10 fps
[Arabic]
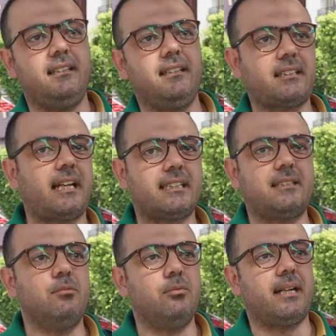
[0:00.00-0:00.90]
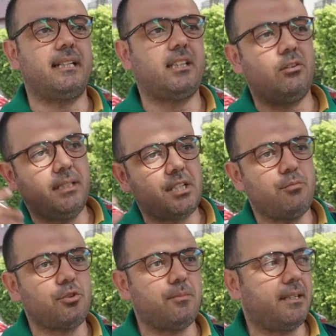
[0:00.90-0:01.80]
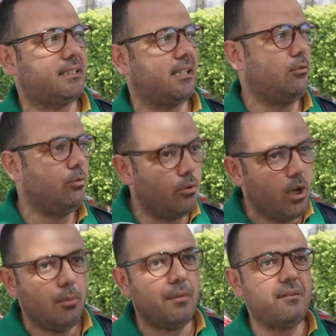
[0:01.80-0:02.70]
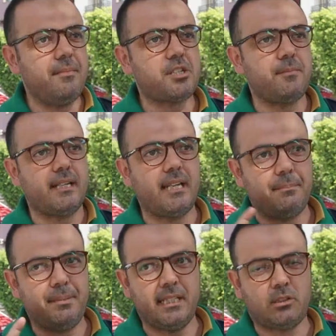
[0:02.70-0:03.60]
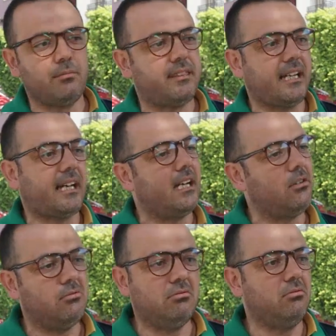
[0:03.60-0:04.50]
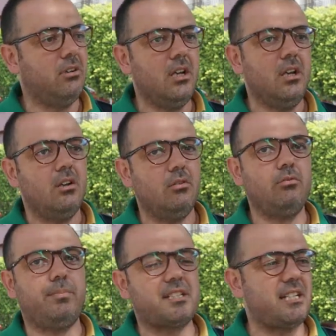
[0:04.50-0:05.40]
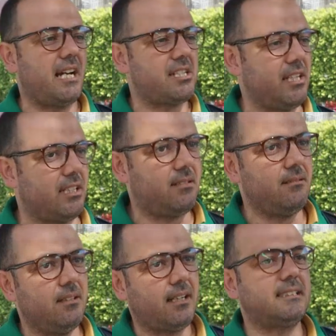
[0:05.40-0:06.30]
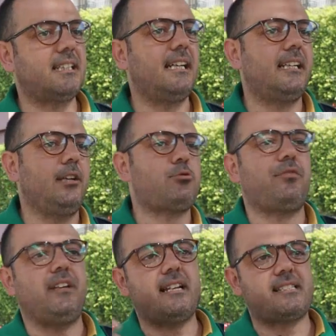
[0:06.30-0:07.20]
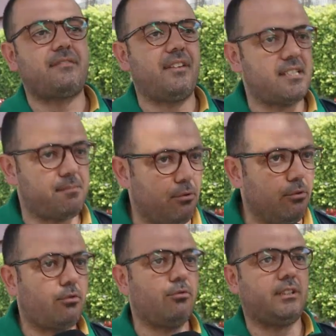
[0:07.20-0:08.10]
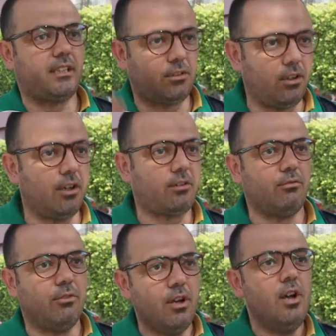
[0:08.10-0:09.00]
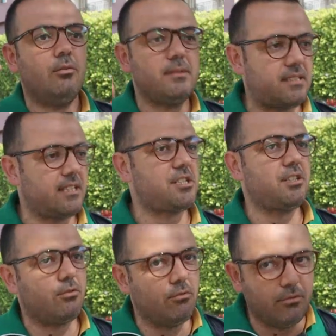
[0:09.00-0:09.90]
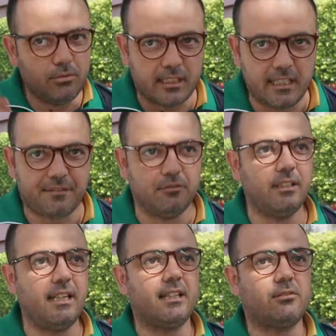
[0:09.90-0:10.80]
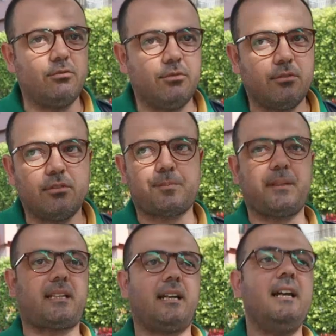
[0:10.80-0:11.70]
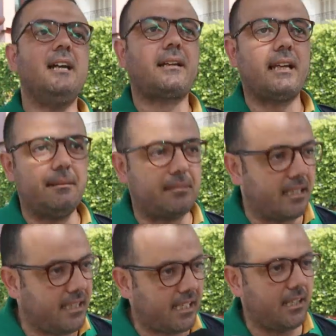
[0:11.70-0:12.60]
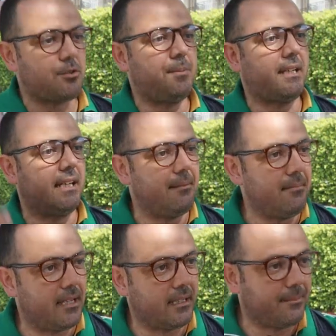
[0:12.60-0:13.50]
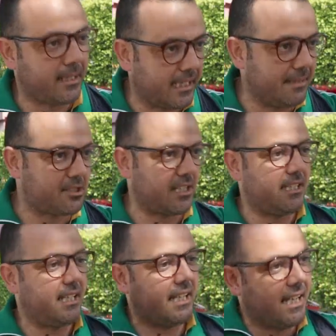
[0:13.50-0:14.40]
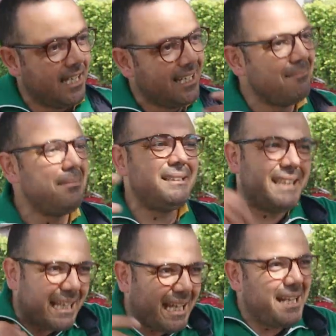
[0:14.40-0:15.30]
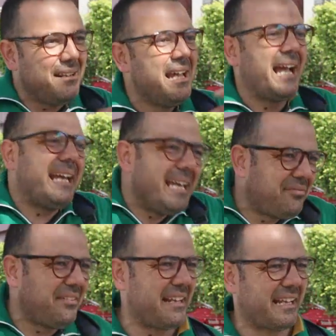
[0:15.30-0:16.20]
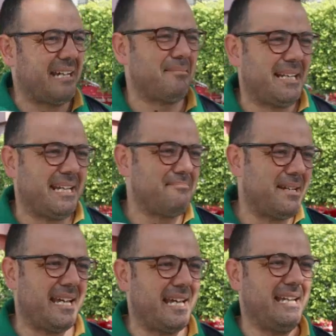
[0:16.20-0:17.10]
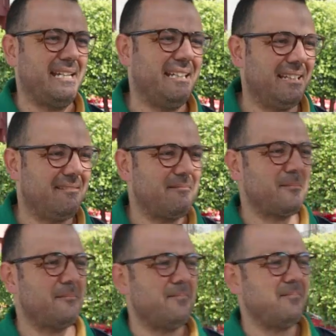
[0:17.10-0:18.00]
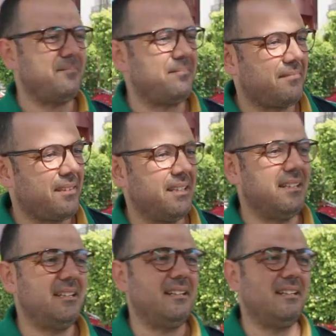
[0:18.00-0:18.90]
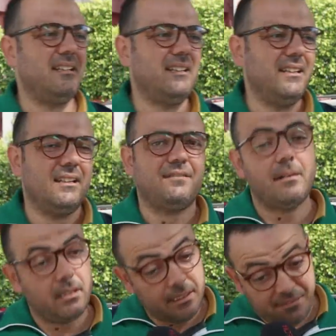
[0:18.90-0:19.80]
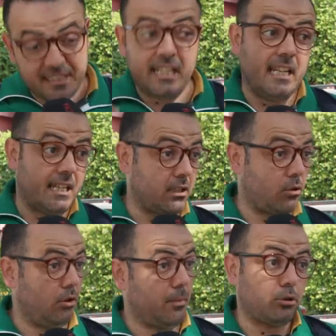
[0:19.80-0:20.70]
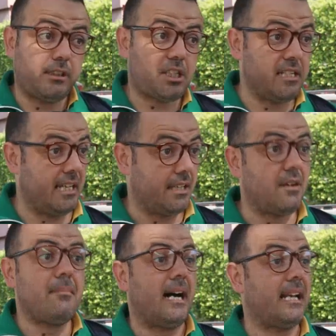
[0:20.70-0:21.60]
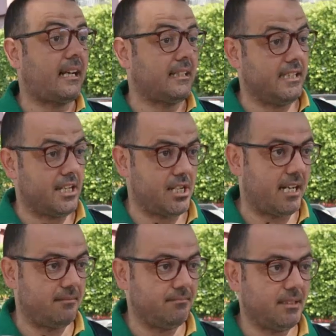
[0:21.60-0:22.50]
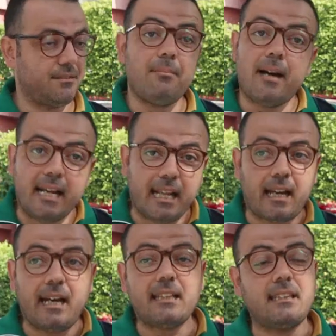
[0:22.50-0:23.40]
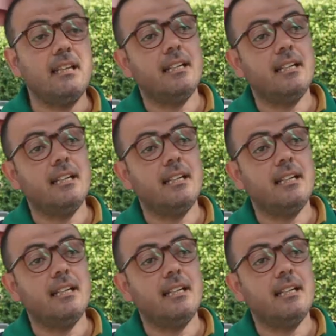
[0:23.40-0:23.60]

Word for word: يتقدموا معناتها وما ينجموش معناتها وما فماش معناها بيناتهم ثقة وبرشا حاجات خاطر نحن نعيشوا في عصر فيسبوك وتيك توك ومسنجر وتليفونات وش بك كلمت هذيك وش بك كلم ما كلمتش هذيك ما انت خال حكايات فارغه معناها ما أما في ظل هذا الكل فما برشا علاقات ناجحه في ظل هذا الكل ما قلتلكش ليه فما علاقات ناجحه فما علاقات